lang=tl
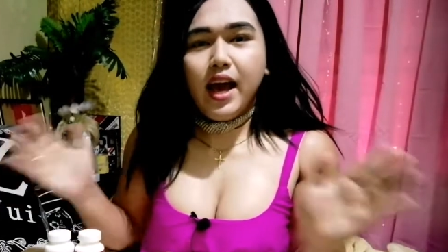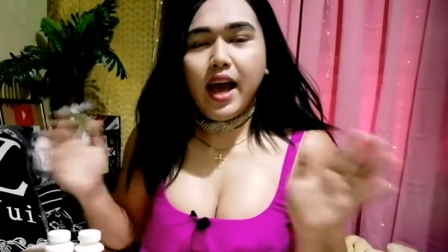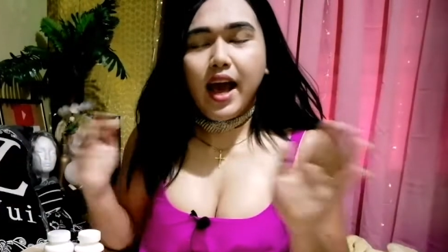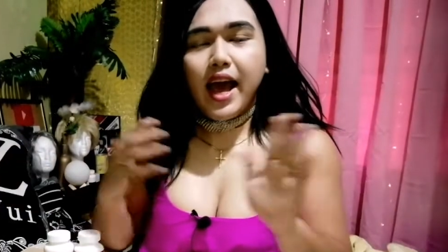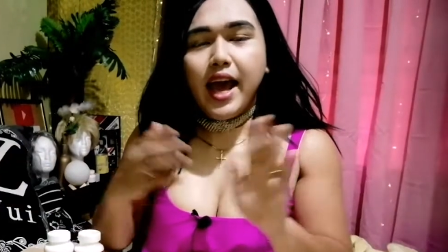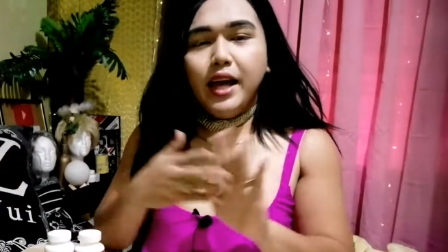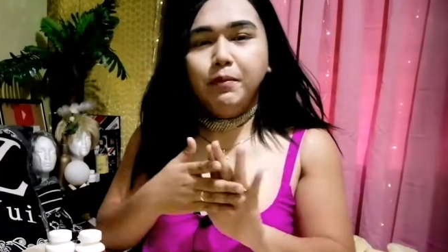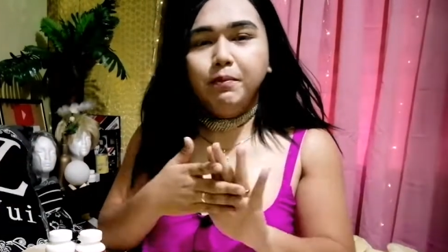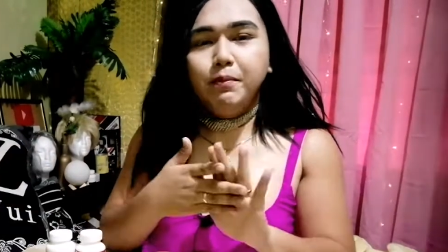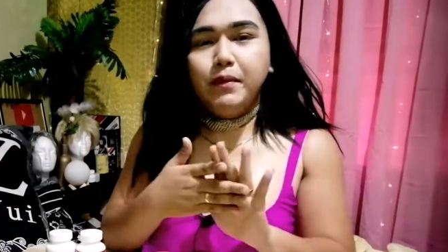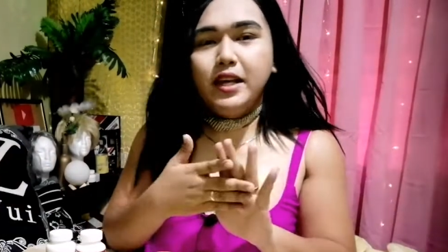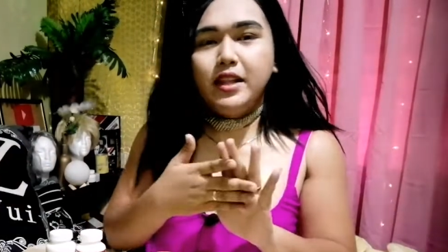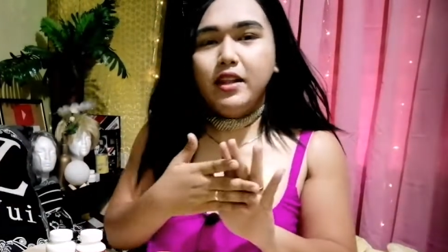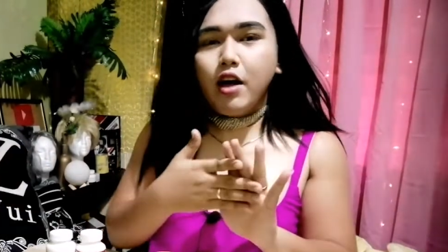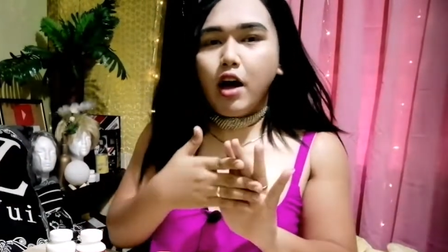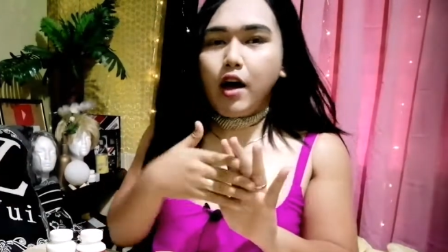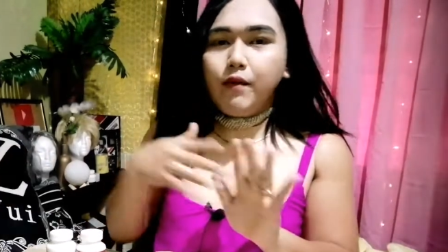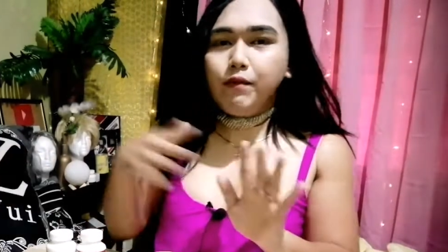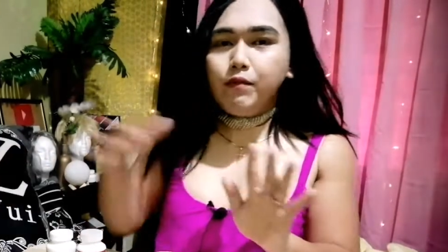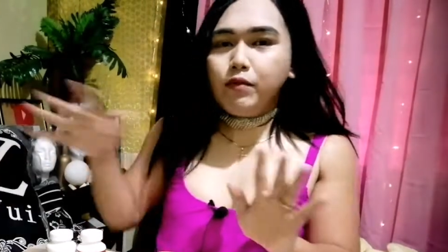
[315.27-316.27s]
And made
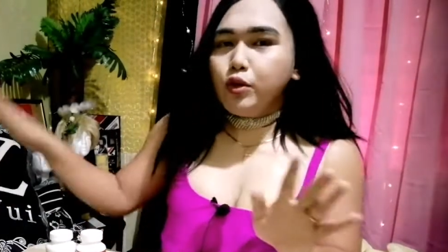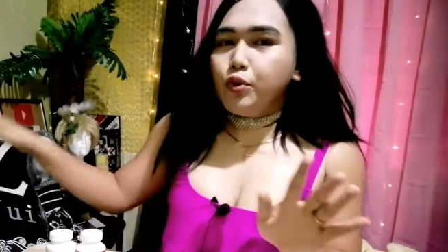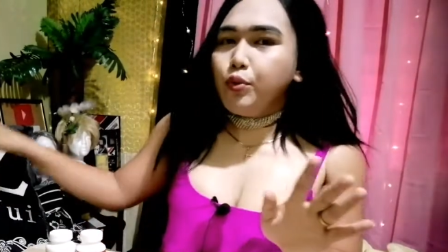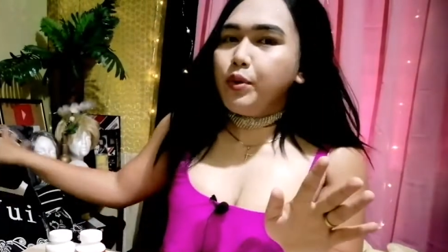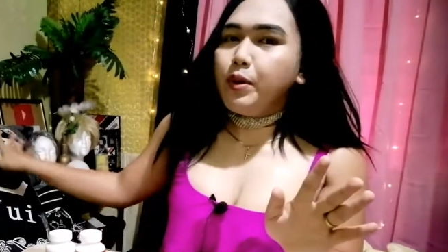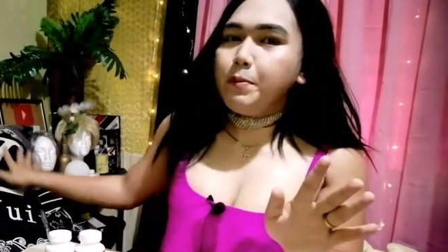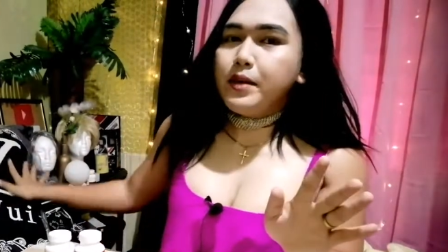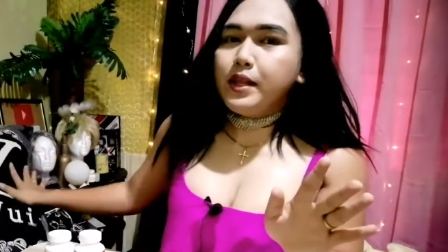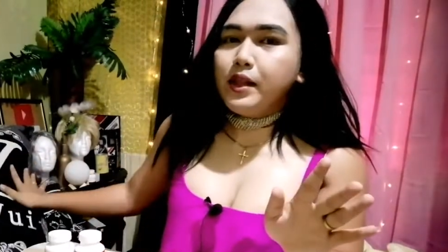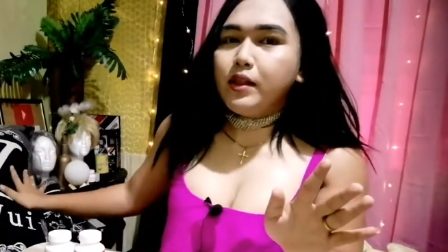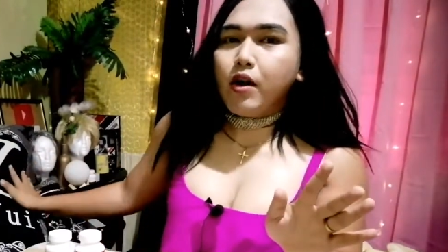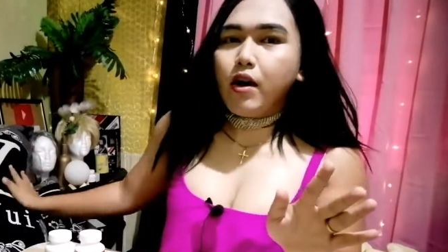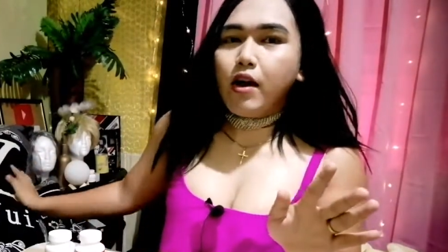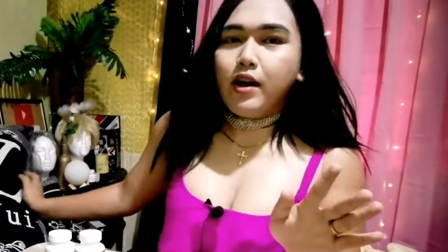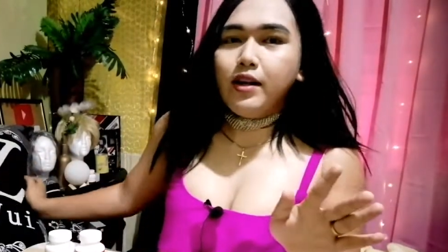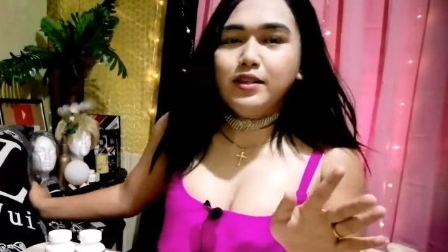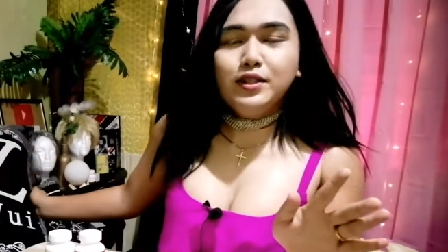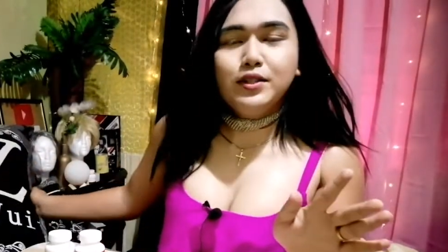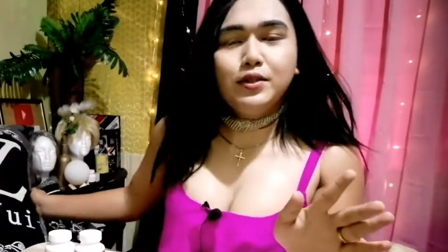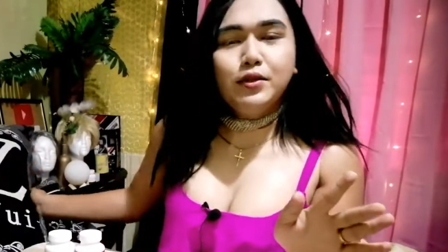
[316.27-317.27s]
up Louis
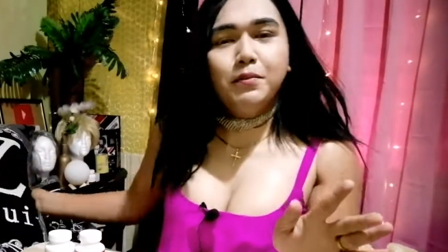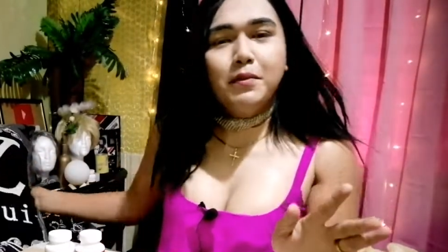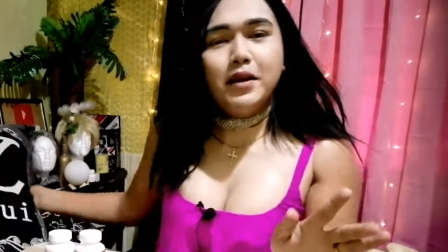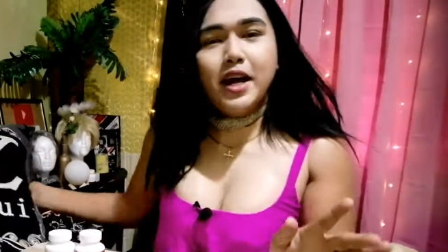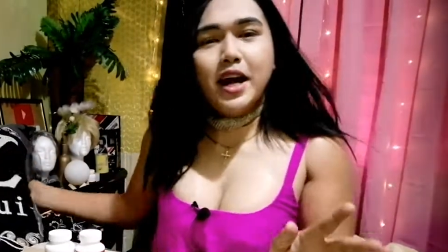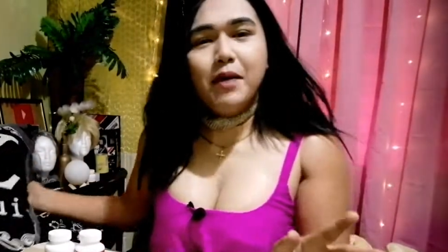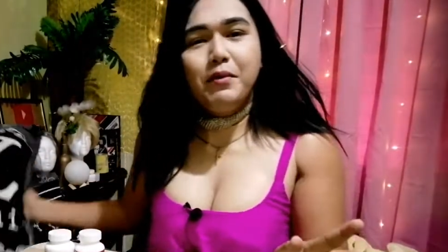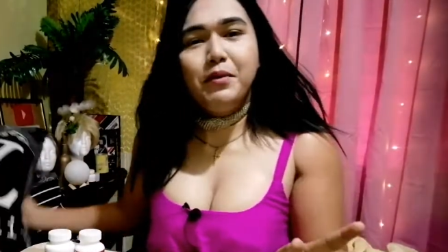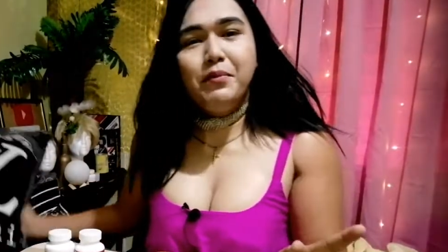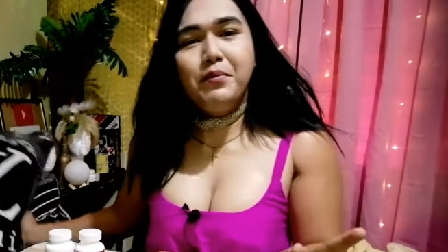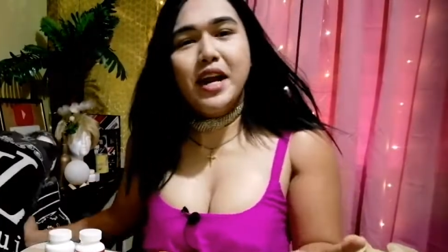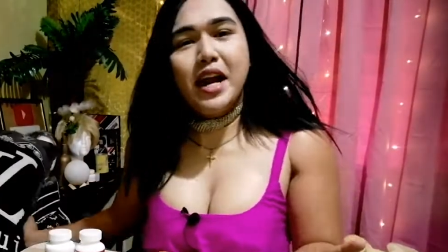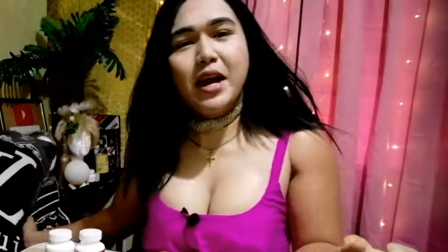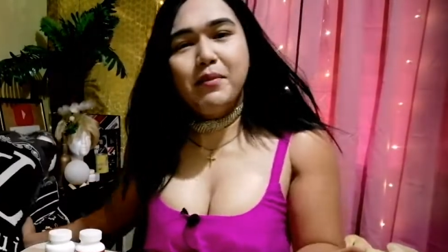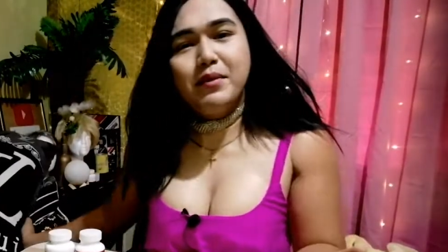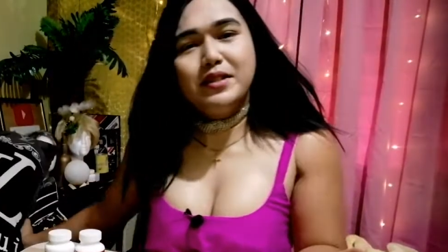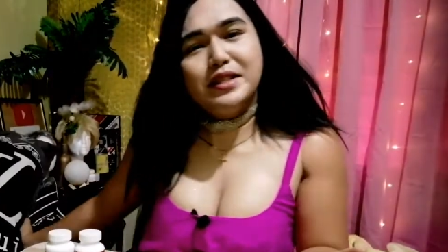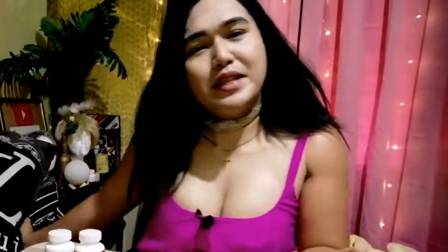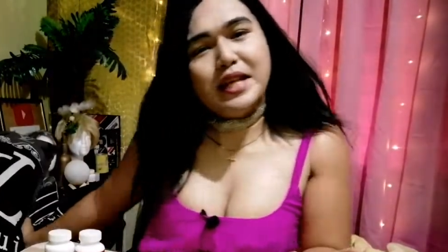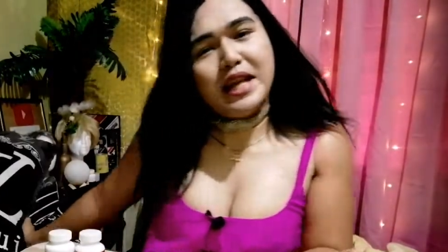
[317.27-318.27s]
Vuitton. So, maraming
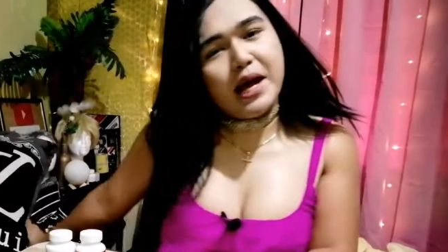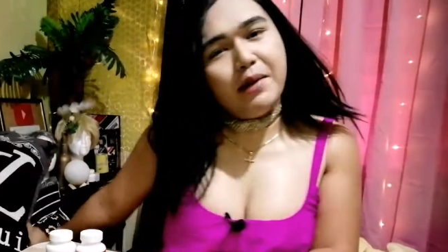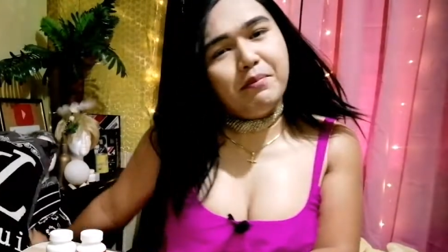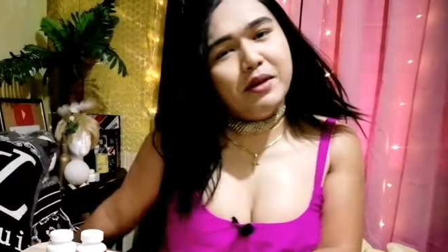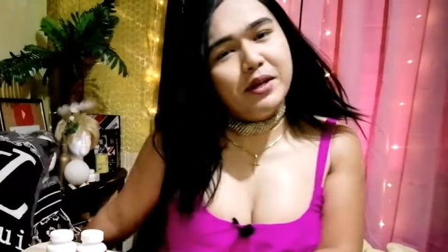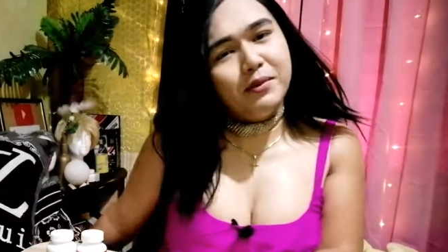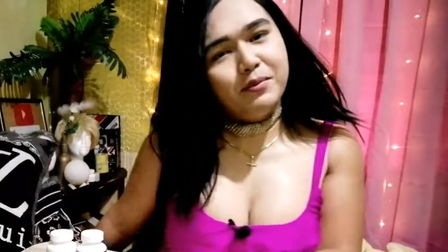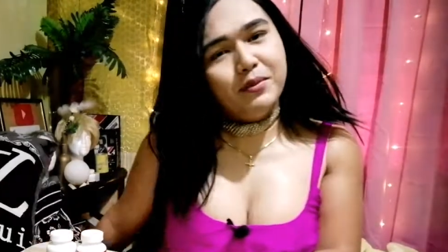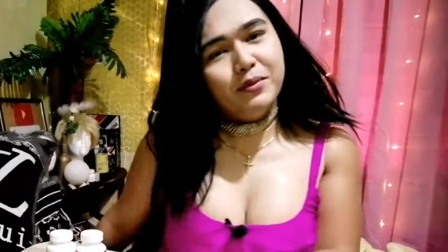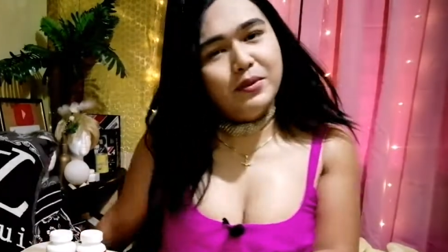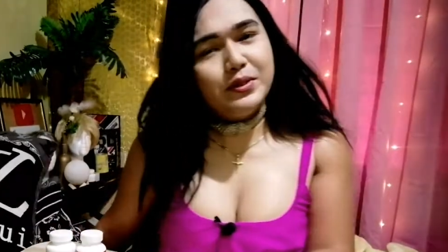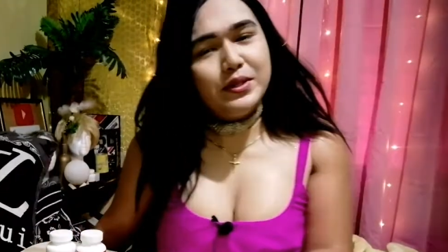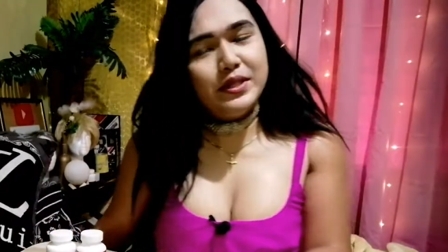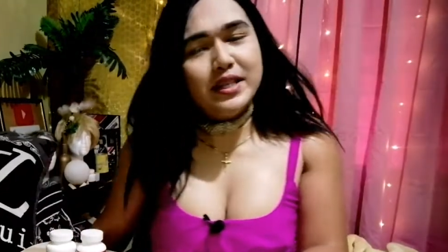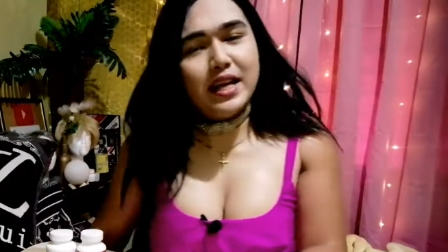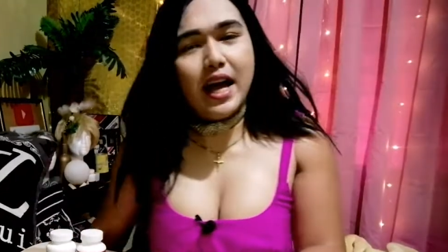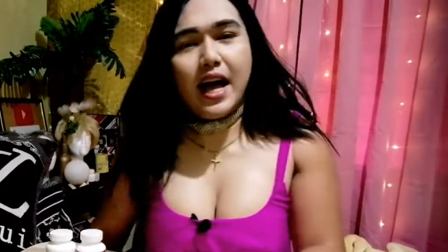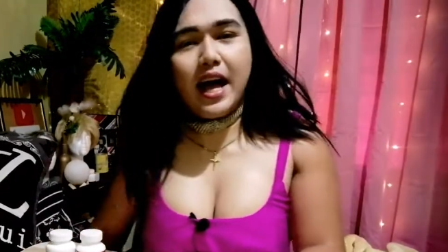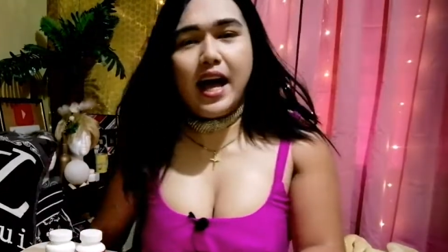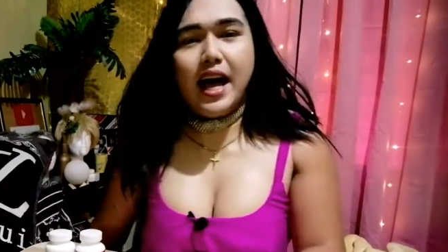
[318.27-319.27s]
maraming salamat po
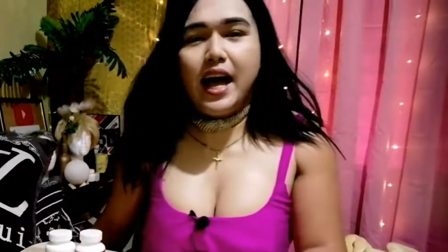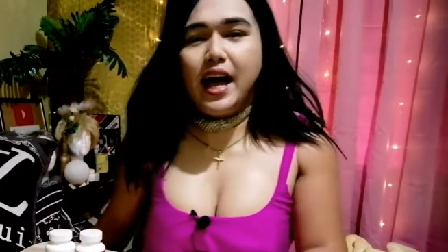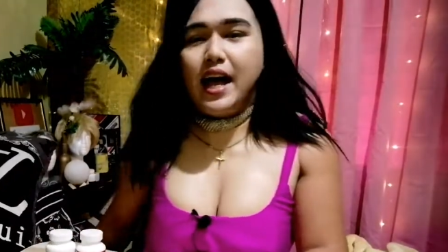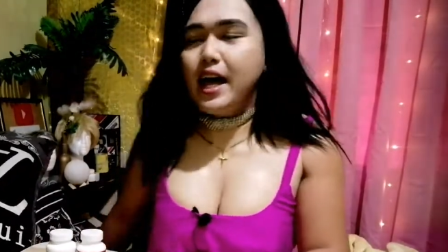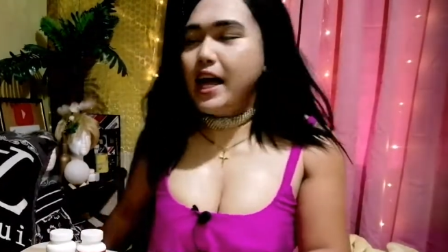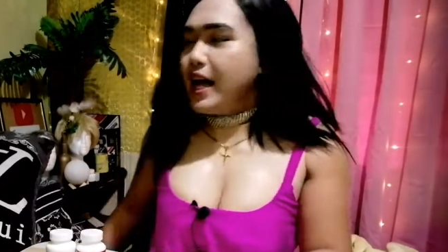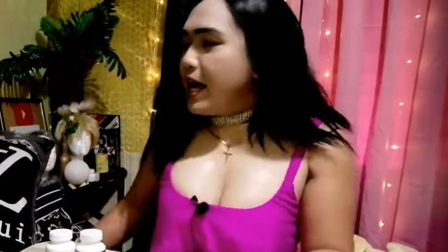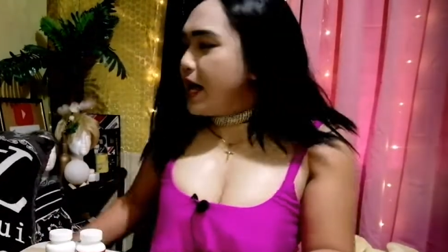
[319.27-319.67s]
sa